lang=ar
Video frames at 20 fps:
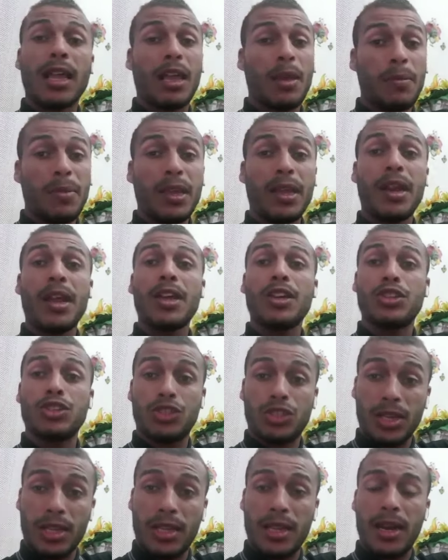كبيرة
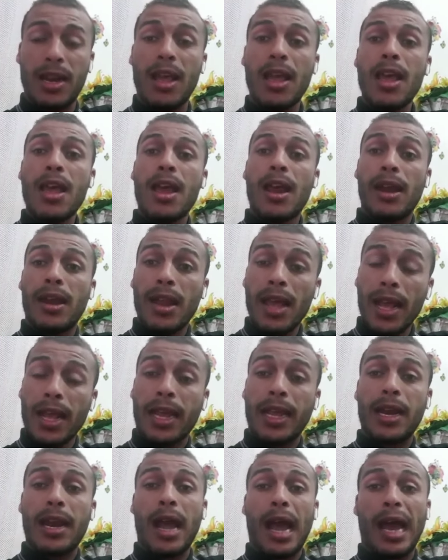جدا
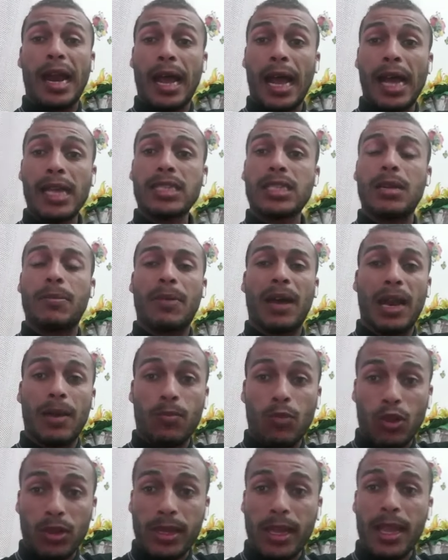لكن على حسب
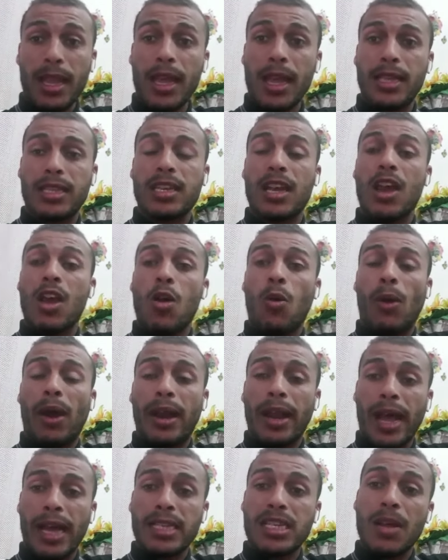المعطيات
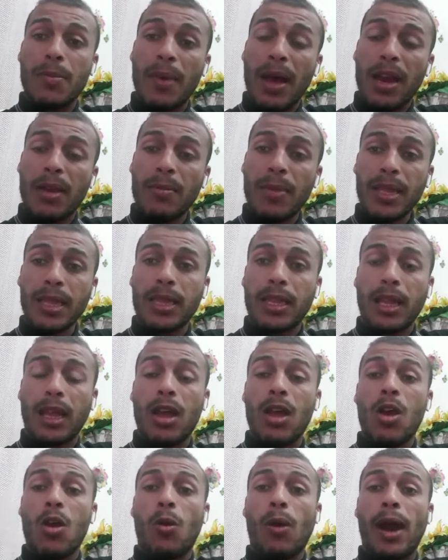وعلى حسب
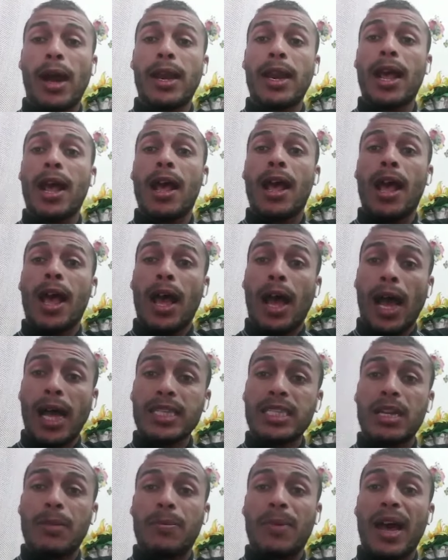المنطق وعلى
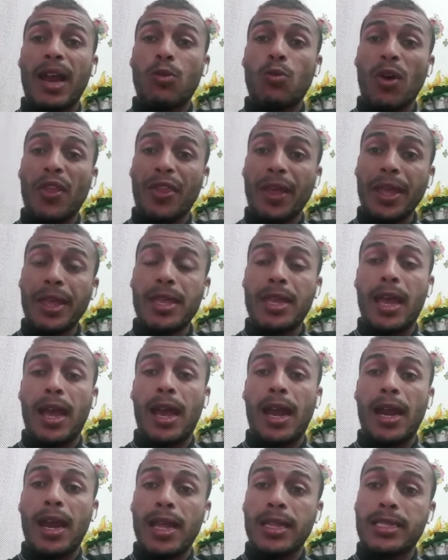حسب حسب الوضعية
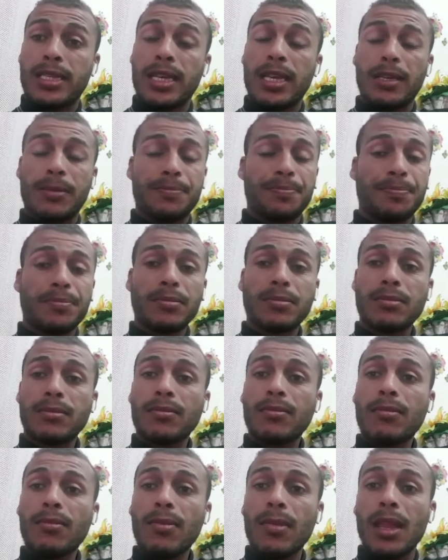التي
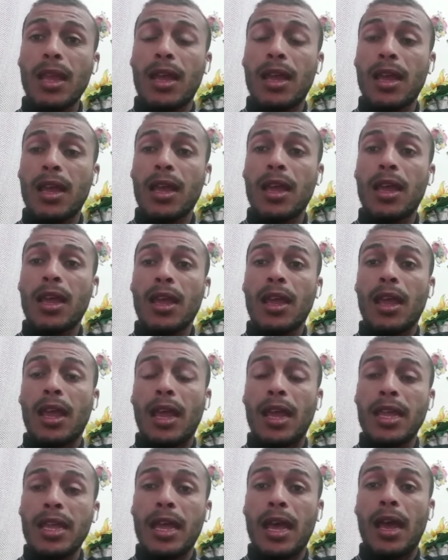آه،
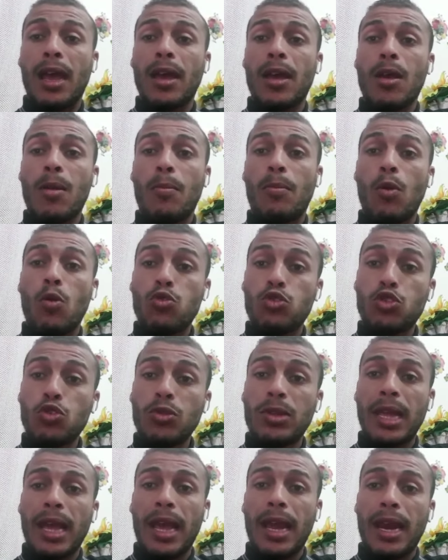هي
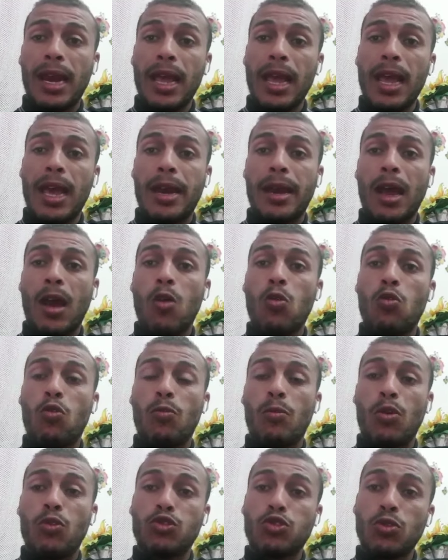موجودة الآن أو
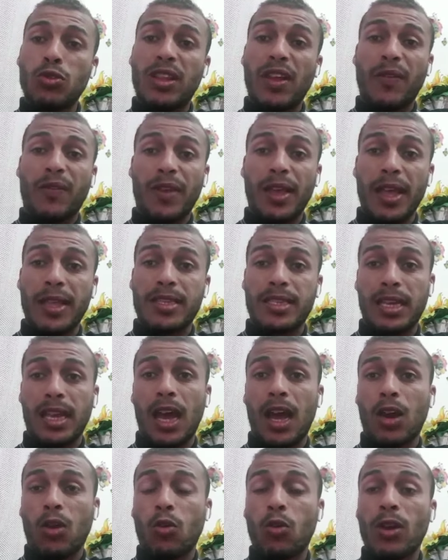موجودة في هذه
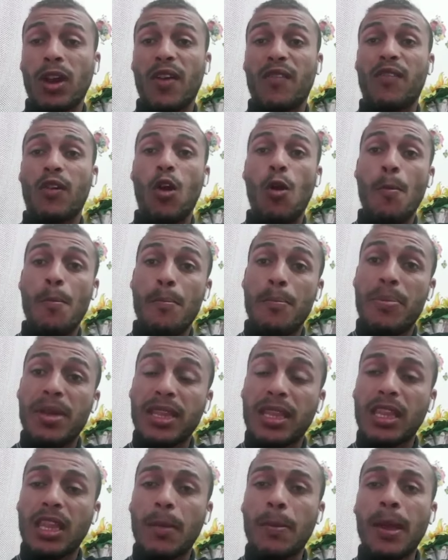القرى فهم
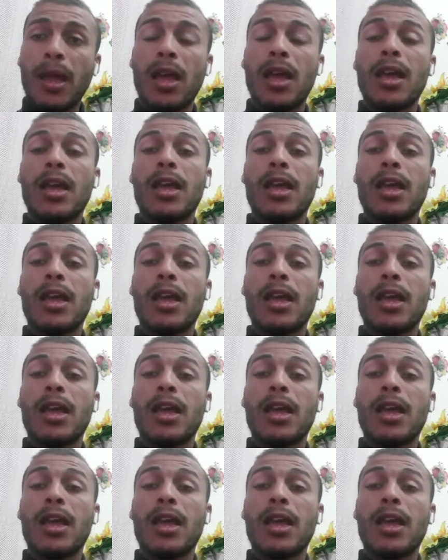بالطبع